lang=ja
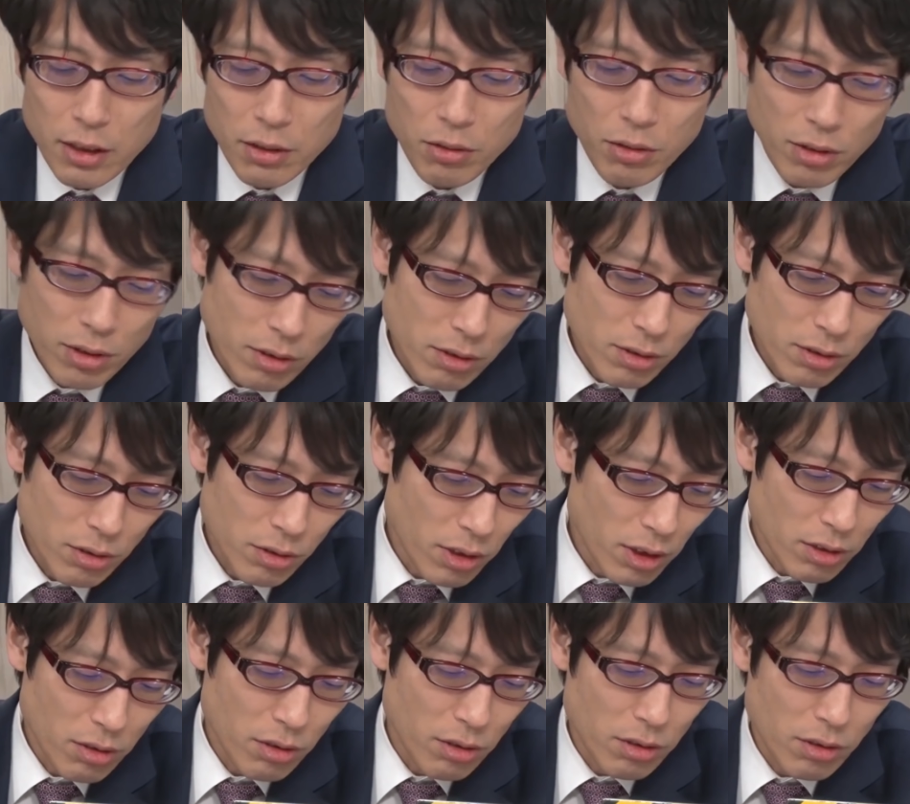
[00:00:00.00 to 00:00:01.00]
こういう祝詞
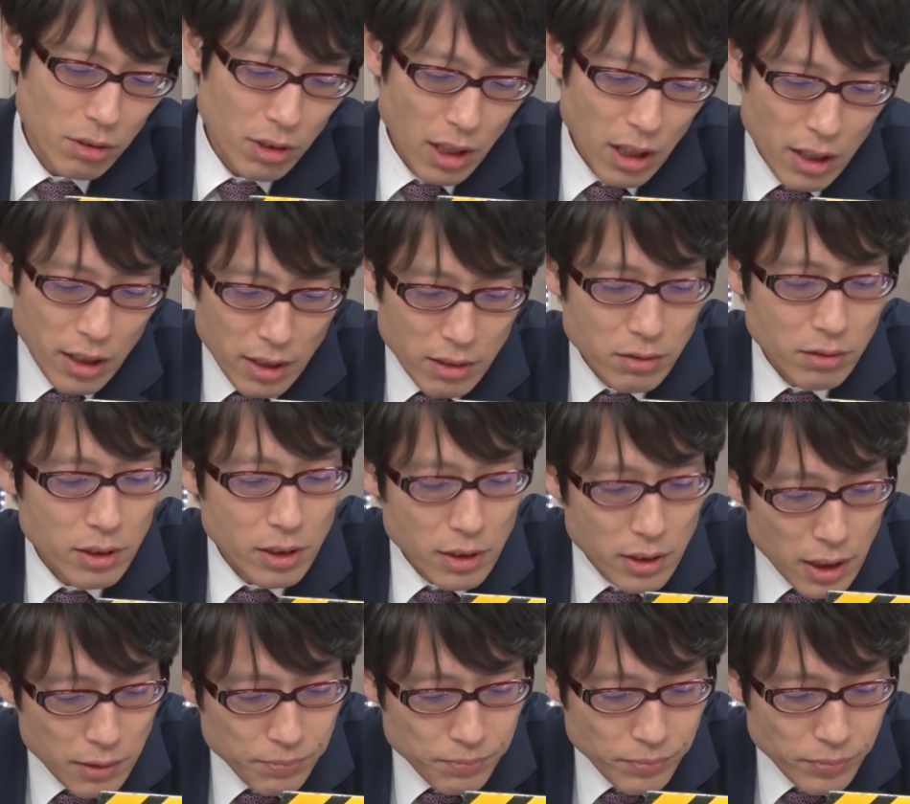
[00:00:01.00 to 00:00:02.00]
をあげるんです
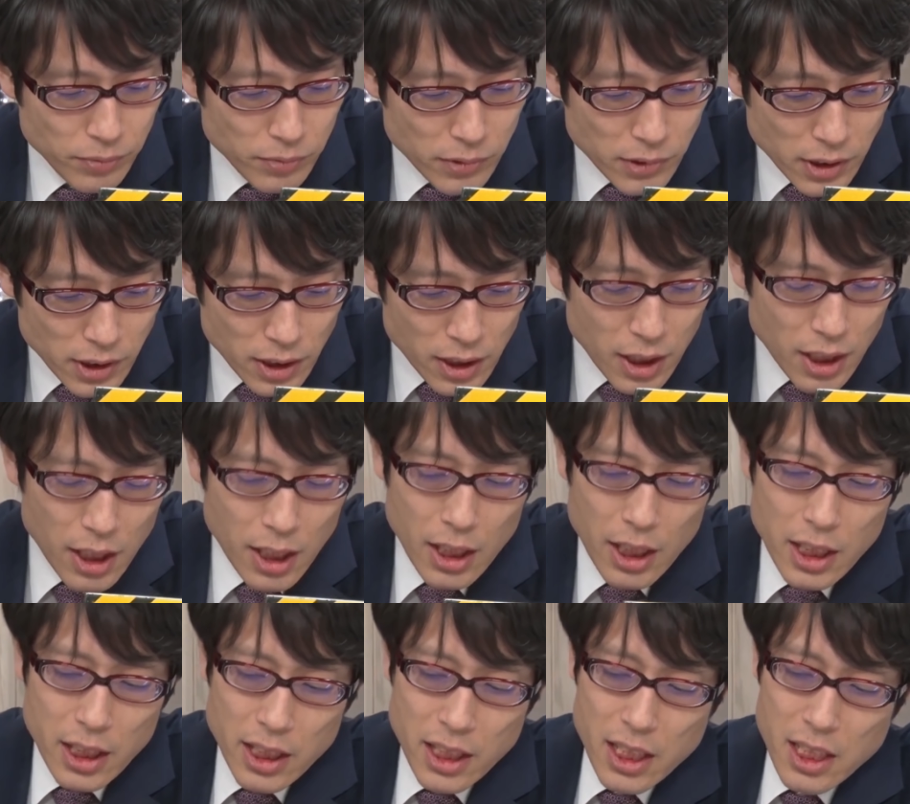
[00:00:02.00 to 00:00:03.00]
ね。
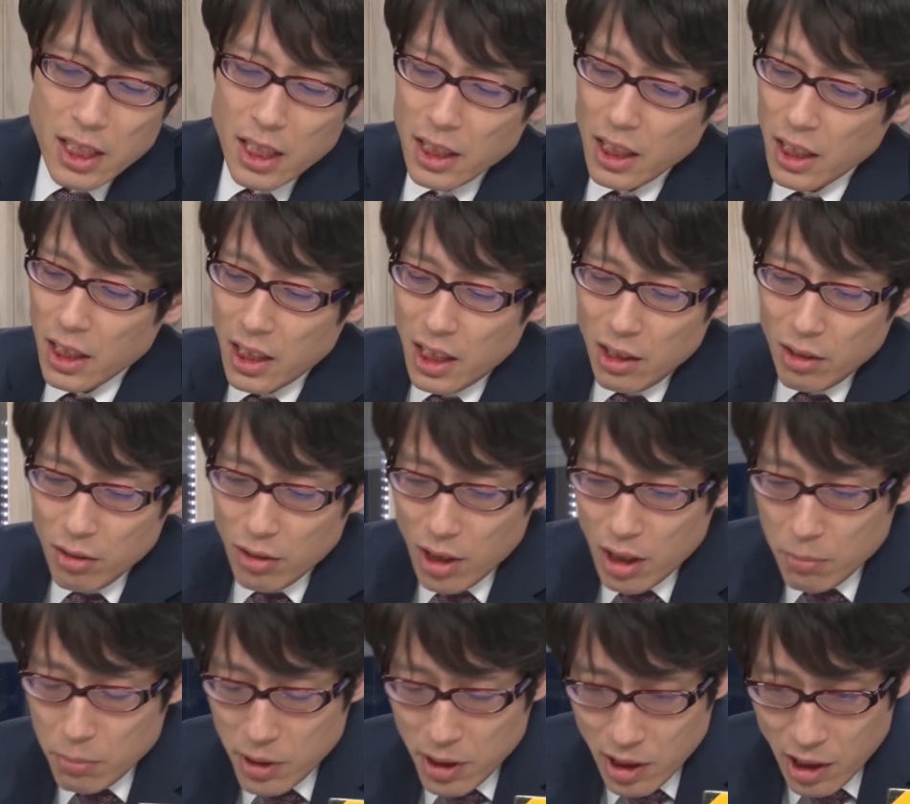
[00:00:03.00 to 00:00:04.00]
えー、イザナキの
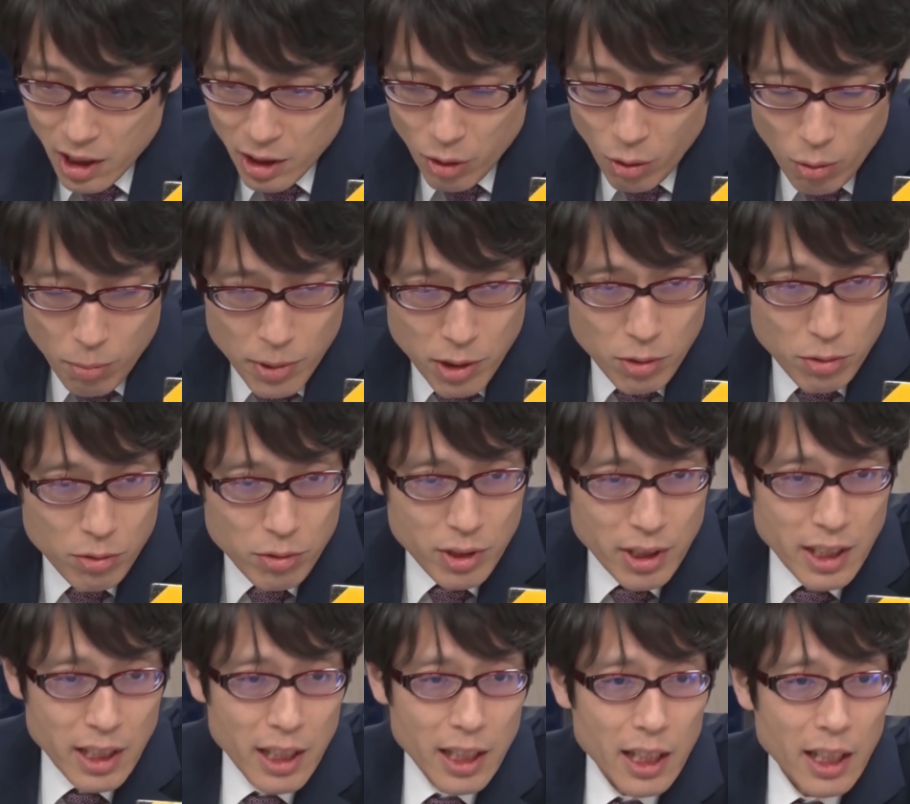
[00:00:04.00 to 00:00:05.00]
神が黄泉の
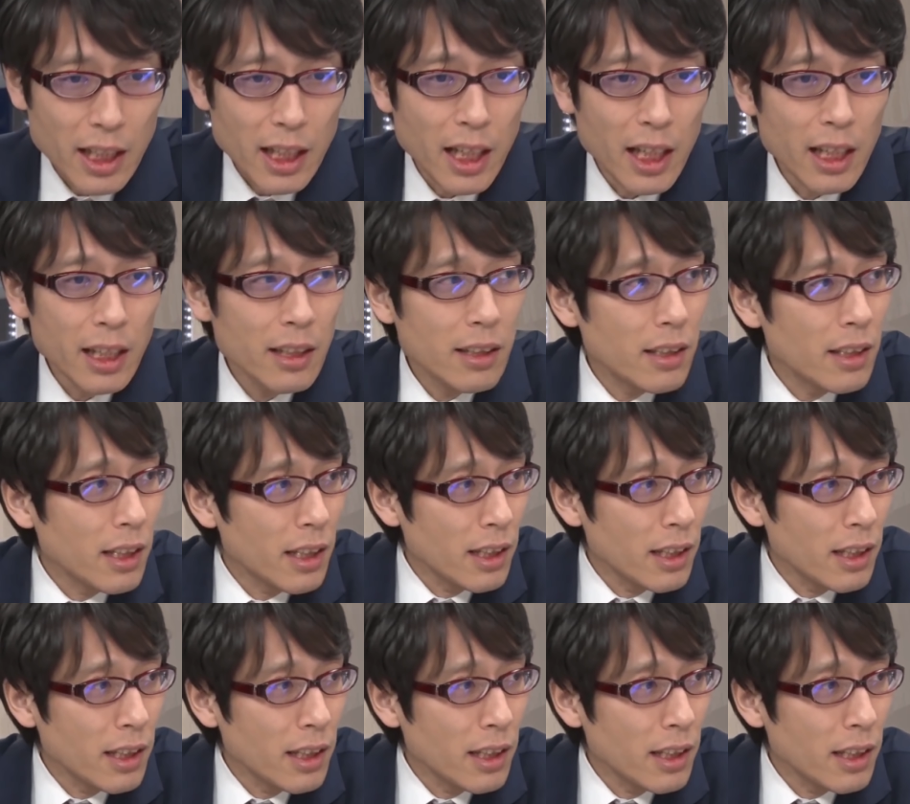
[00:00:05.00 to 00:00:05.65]
国から帰ってき